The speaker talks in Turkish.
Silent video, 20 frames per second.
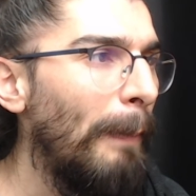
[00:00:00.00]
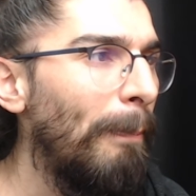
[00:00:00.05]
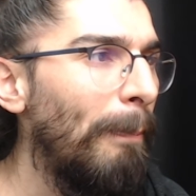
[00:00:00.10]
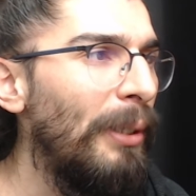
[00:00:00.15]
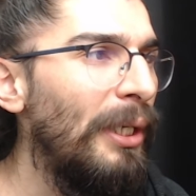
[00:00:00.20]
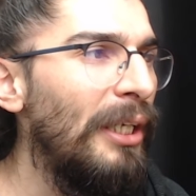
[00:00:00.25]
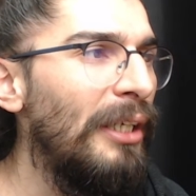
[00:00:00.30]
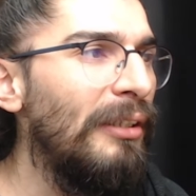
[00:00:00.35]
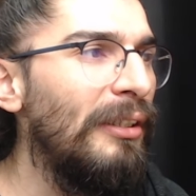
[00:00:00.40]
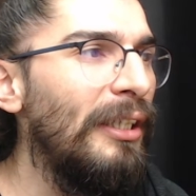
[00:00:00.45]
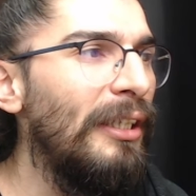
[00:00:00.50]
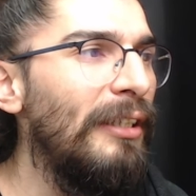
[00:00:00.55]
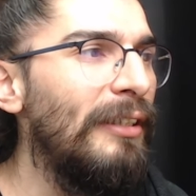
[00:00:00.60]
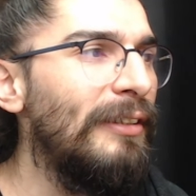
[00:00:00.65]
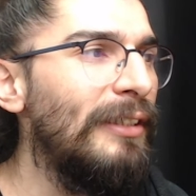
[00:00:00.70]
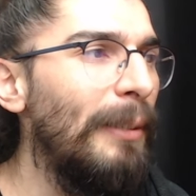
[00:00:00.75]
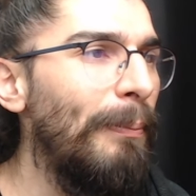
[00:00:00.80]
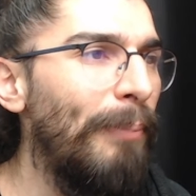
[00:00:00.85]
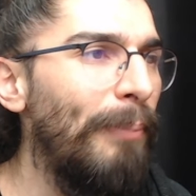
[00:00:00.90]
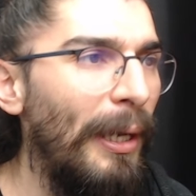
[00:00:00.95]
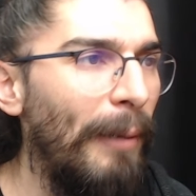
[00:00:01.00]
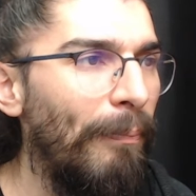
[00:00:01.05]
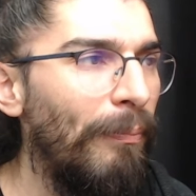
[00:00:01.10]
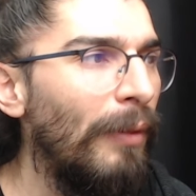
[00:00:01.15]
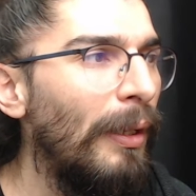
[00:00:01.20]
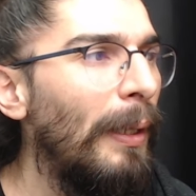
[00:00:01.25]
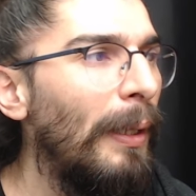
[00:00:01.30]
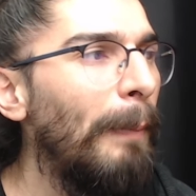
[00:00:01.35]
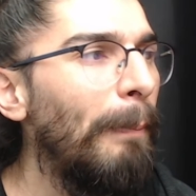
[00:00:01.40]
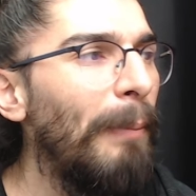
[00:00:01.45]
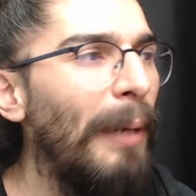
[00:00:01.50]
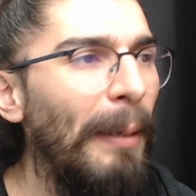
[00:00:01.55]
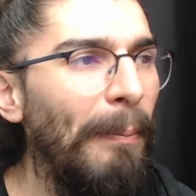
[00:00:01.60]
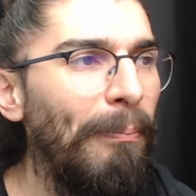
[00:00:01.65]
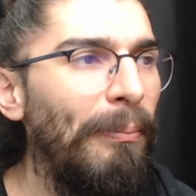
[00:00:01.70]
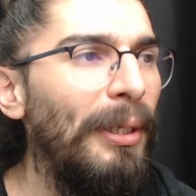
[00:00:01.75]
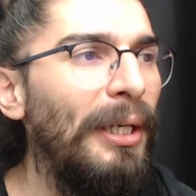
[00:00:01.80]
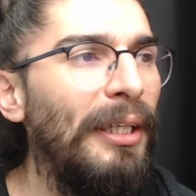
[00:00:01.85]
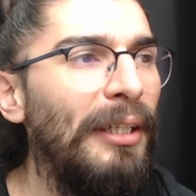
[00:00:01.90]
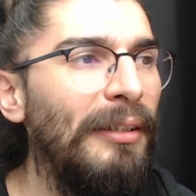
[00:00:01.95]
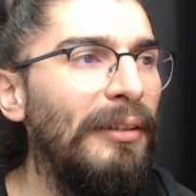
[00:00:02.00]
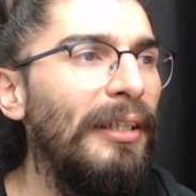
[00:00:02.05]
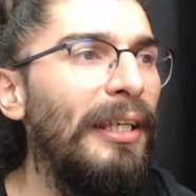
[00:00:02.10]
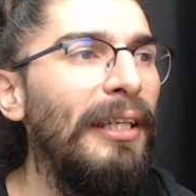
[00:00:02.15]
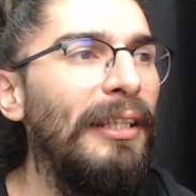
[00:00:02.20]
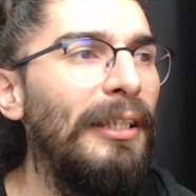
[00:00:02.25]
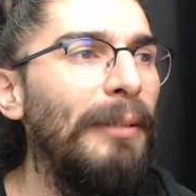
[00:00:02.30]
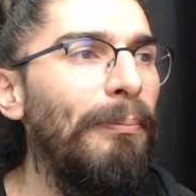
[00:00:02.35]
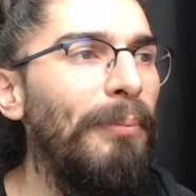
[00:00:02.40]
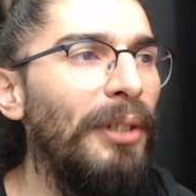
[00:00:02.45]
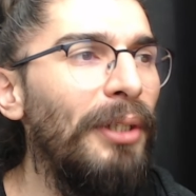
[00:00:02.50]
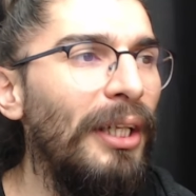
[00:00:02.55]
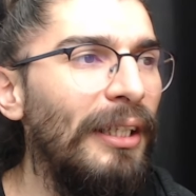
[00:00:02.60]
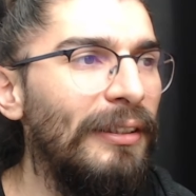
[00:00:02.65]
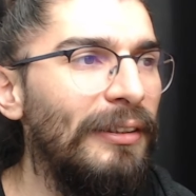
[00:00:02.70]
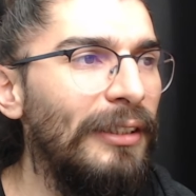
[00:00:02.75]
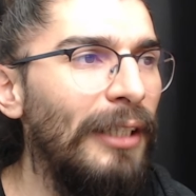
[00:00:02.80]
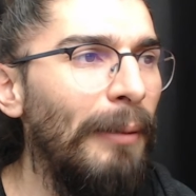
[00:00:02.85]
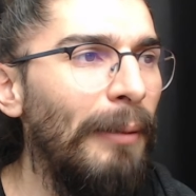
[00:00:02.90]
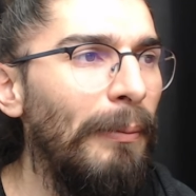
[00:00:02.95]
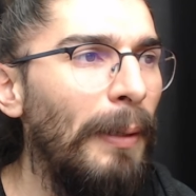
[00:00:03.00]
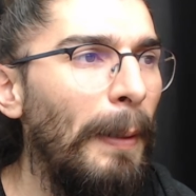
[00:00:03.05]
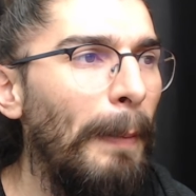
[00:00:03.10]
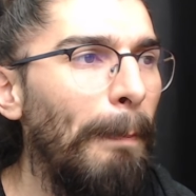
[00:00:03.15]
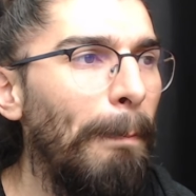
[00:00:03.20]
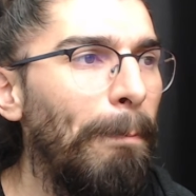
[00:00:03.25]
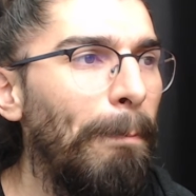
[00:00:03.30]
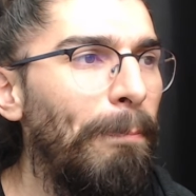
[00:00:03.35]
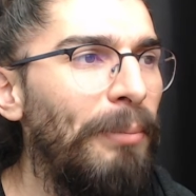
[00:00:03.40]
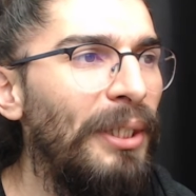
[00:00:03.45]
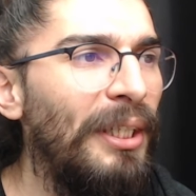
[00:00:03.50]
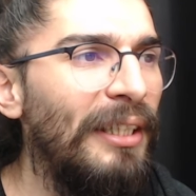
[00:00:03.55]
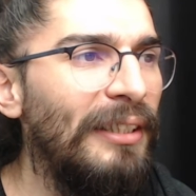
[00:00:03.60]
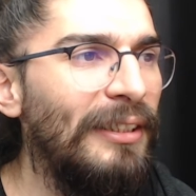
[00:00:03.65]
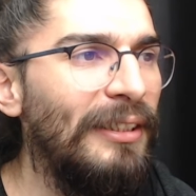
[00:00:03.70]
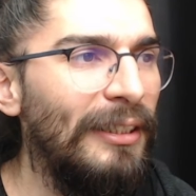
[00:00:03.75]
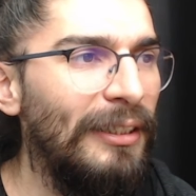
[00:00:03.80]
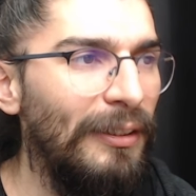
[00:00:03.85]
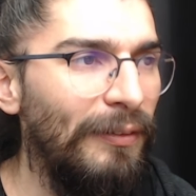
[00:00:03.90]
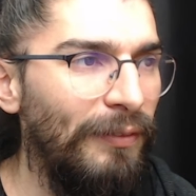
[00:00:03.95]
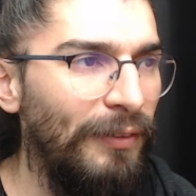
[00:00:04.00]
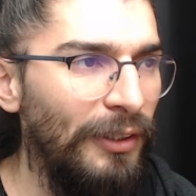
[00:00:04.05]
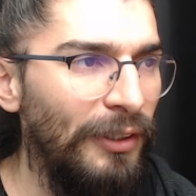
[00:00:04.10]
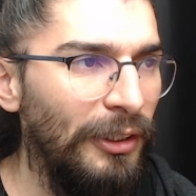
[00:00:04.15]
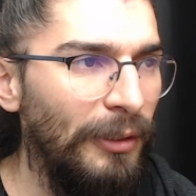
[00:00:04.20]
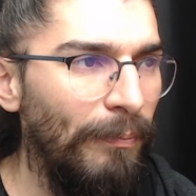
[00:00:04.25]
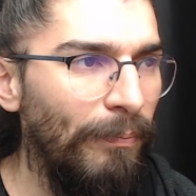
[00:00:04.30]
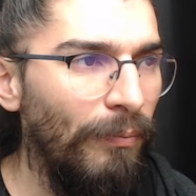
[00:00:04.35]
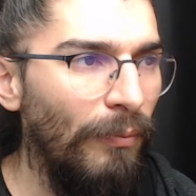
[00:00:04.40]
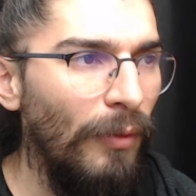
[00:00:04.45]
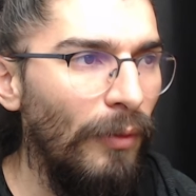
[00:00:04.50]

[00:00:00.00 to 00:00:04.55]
P'nin değil ise P. Ben P'nin değilini 1 alsam 1 ise 0.